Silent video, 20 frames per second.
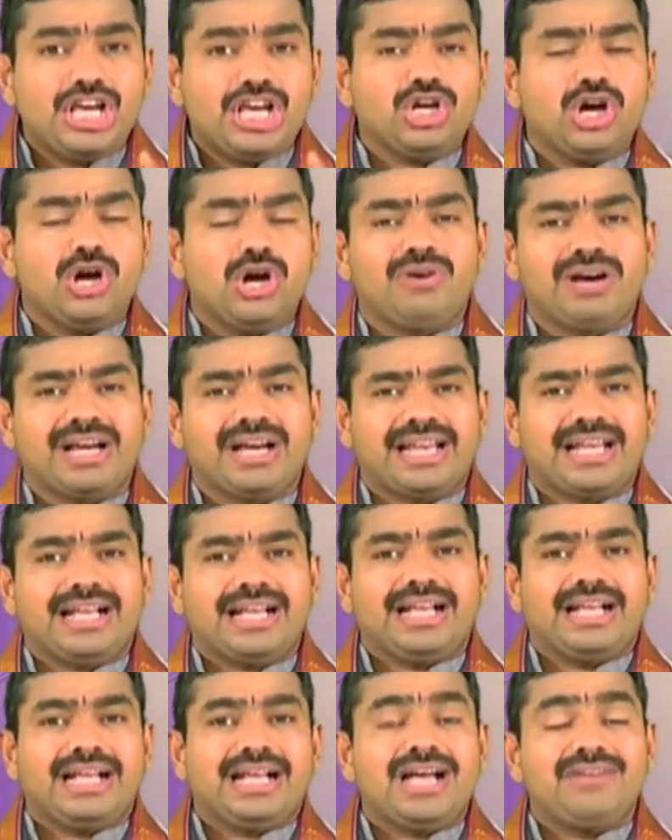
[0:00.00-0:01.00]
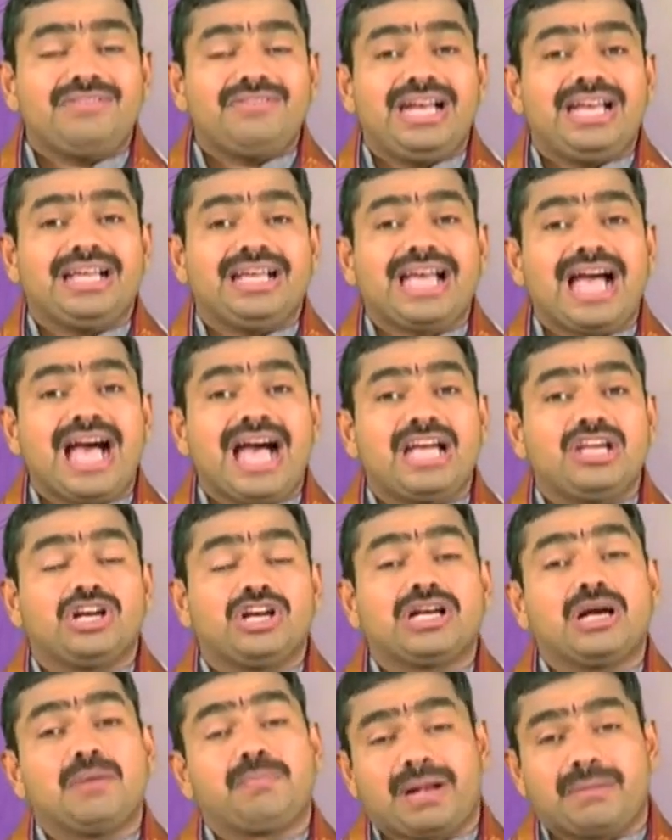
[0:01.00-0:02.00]
ఏదో ఒక రకంగా వీళ్ళకి ఆ
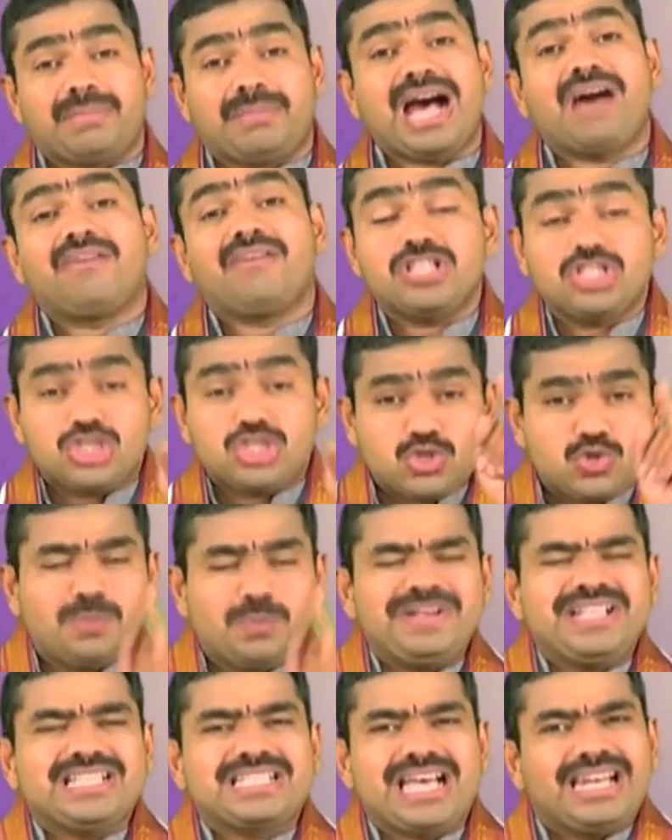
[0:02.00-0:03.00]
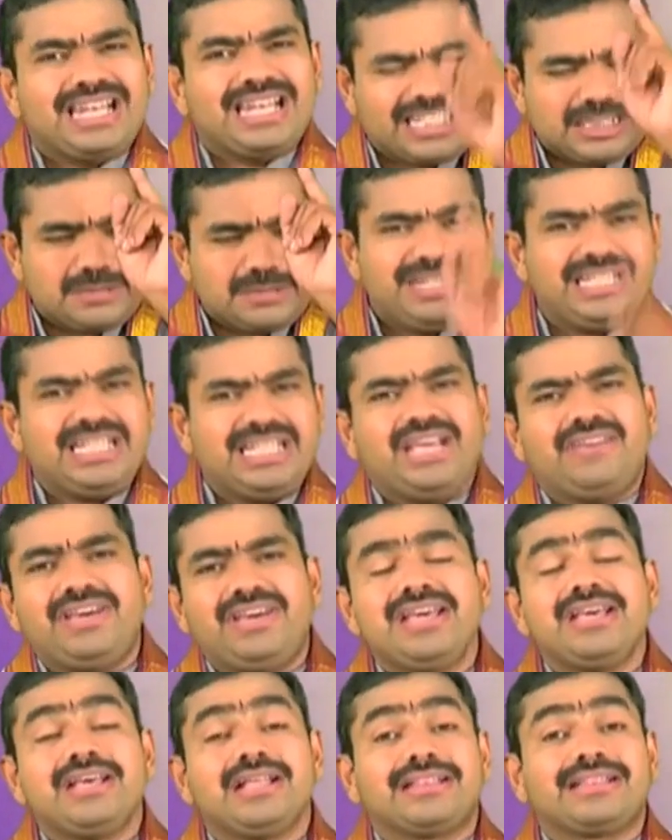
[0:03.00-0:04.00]
యొక్క ప్రభావం చూపించాలని
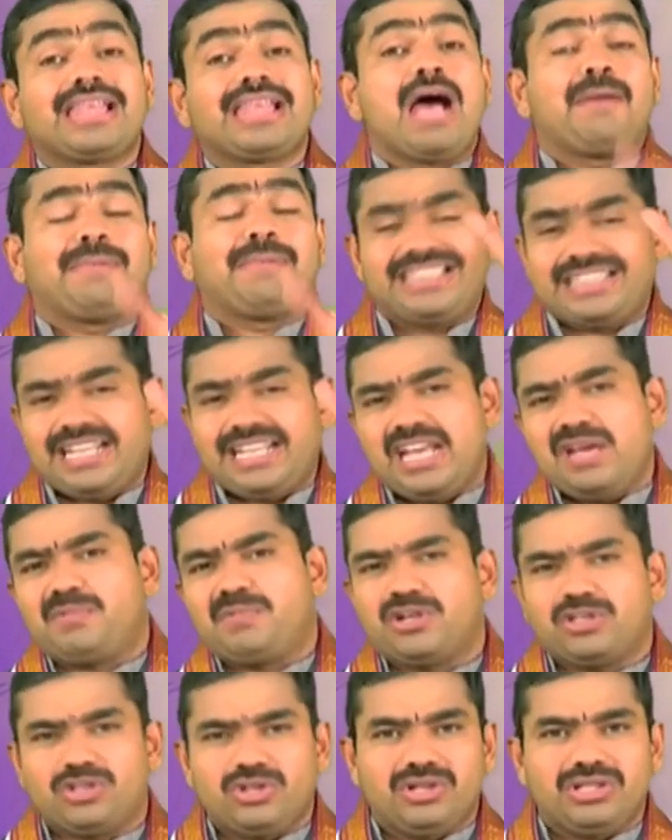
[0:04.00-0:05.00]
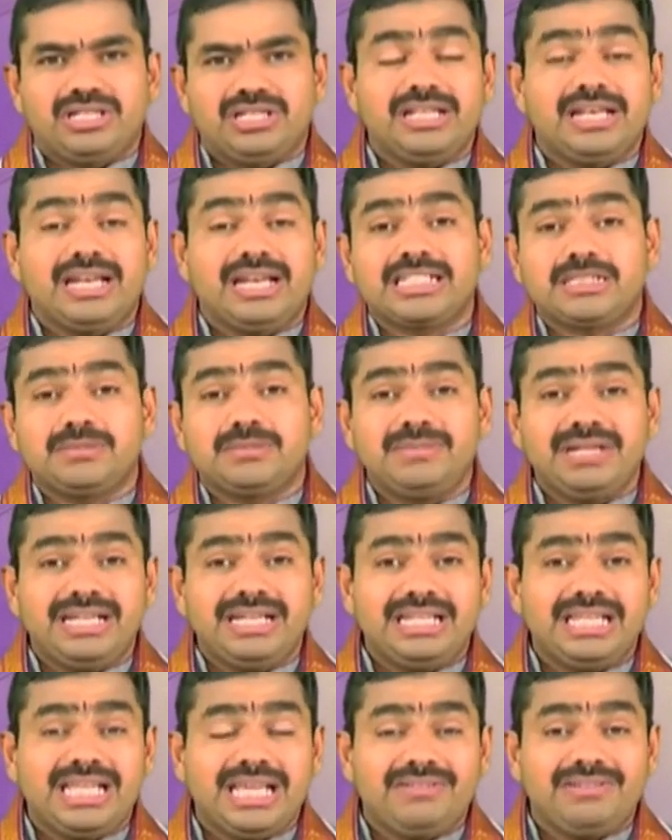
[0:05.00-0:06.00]
లక్ష్మీదేవి తాపత్రయపడుతోంది
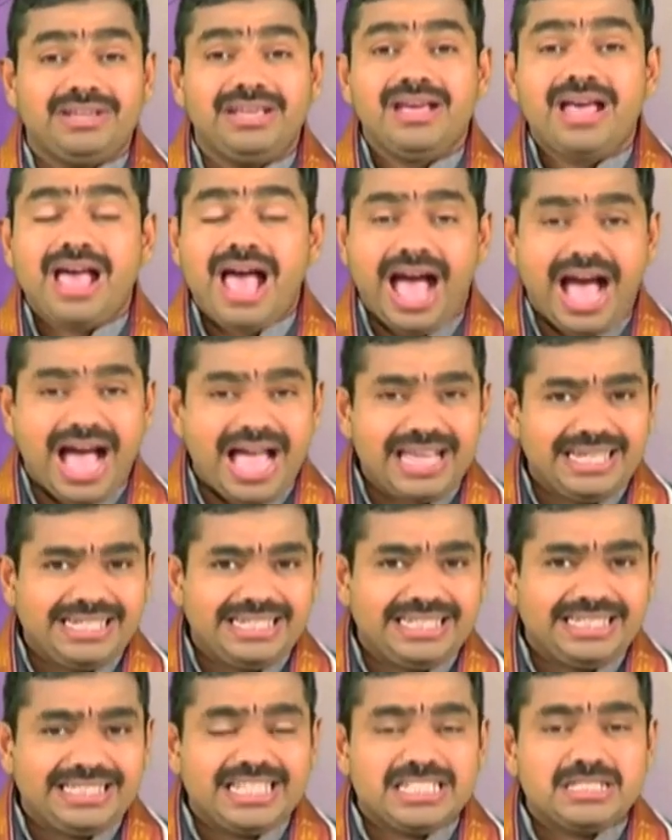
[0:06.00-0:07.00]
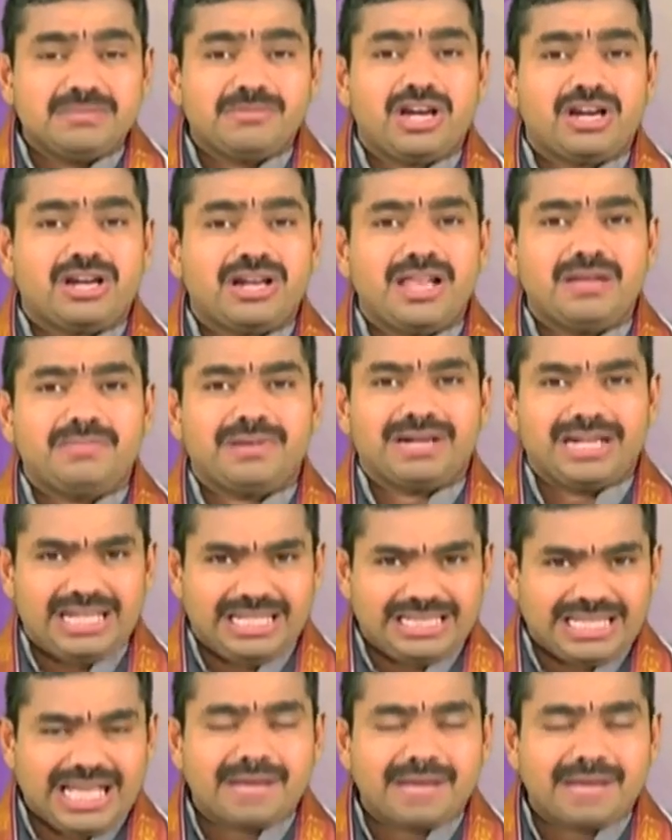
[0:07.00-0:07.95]
లక్ష్మీదేవి ఆ ఇంటి యజమానురాలు పట్ల